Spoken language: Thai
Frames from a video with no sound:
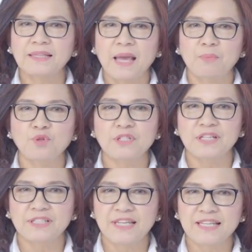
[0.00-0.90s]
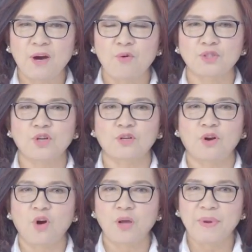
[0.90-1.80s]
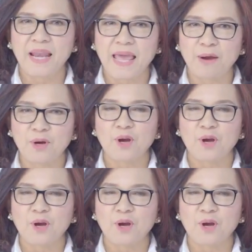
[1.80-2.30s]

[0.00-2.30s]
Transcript: แต่ผู้หญิงที่หน้าอกหย่อนคล้อยไปแล้ว